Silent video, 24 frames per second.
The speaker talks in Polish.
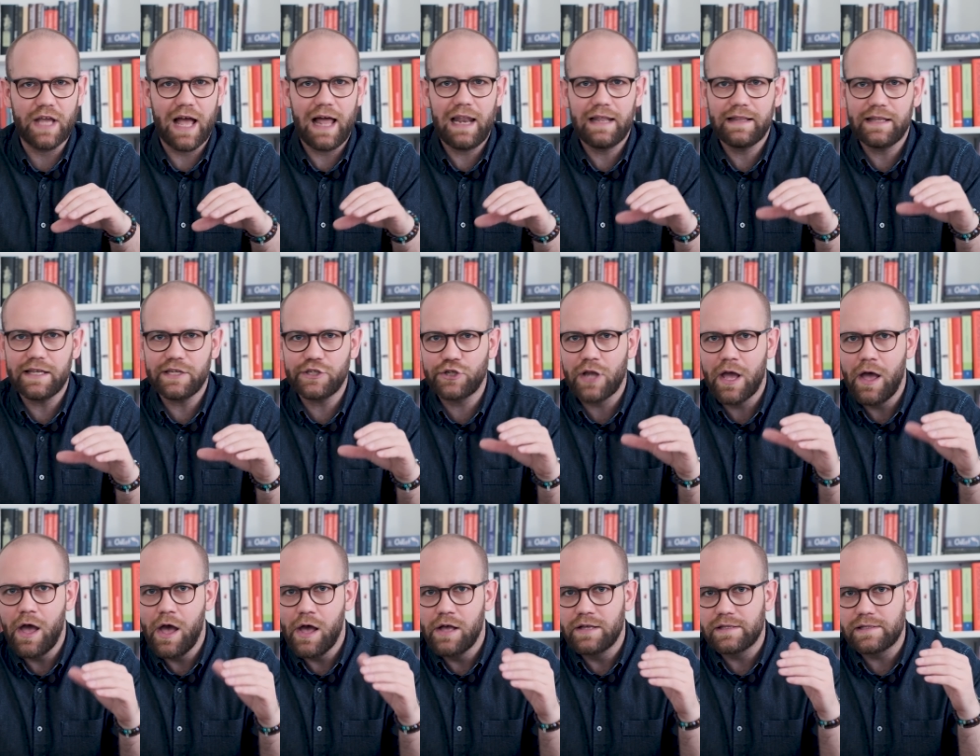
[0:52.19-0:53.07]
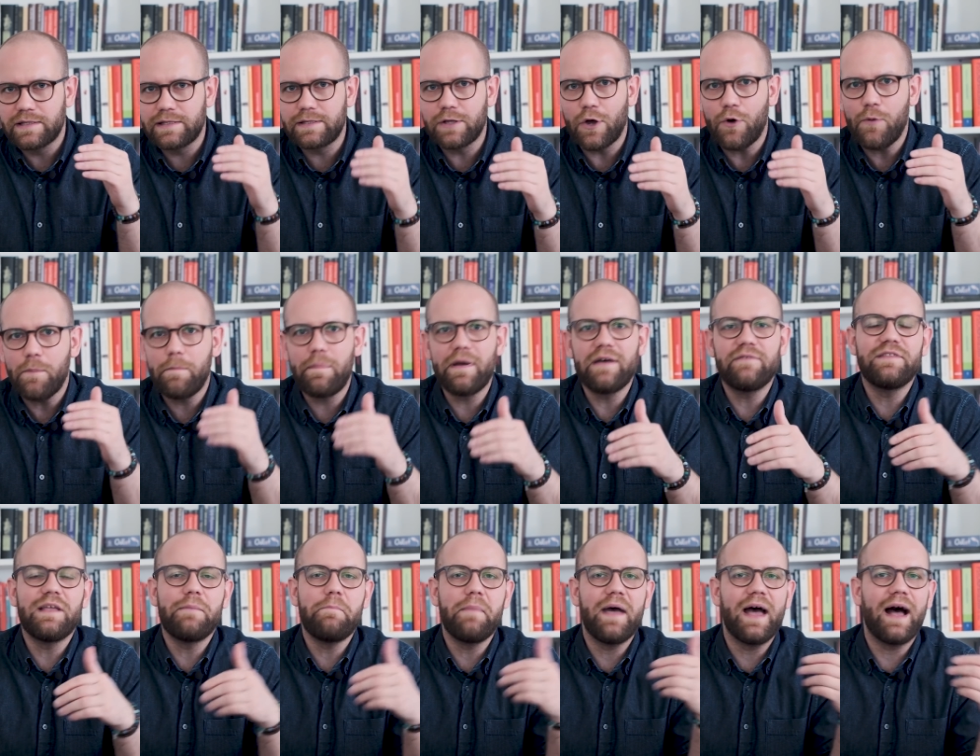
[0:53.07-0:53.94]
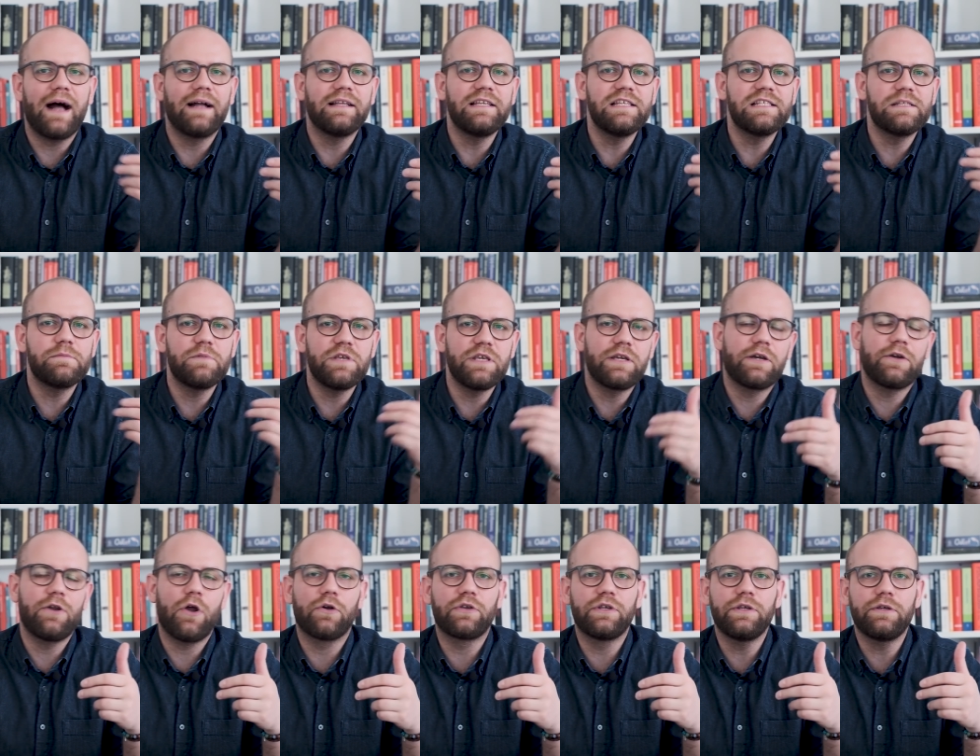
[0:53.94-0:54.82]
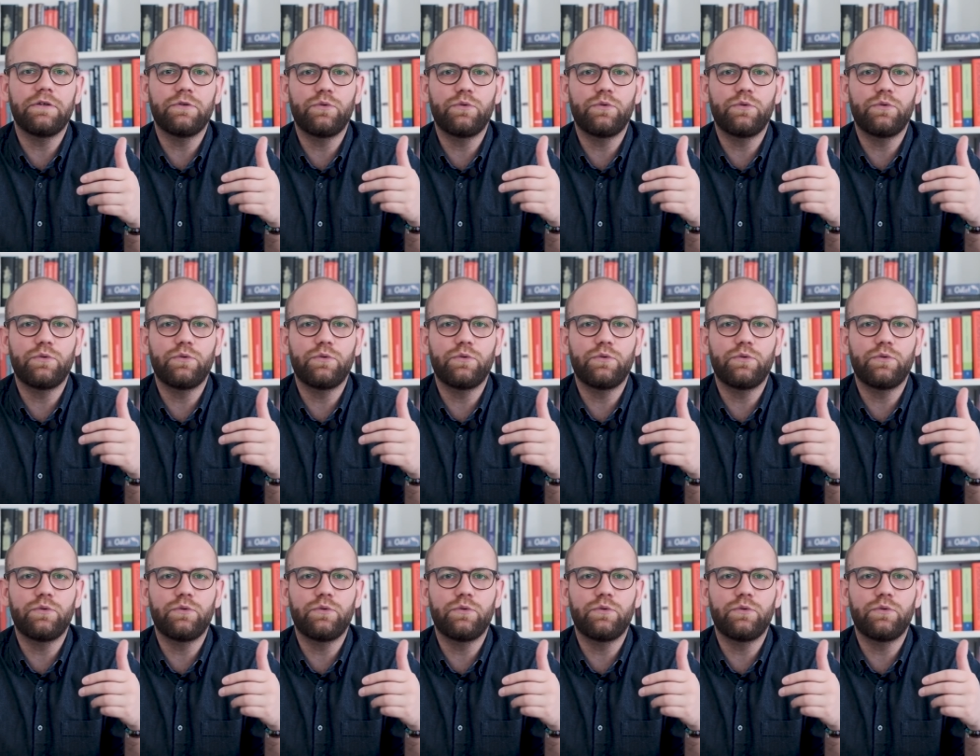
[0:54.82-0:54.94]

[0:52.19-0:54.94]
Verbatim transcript: ale też są pewne mechanizmy i kroki,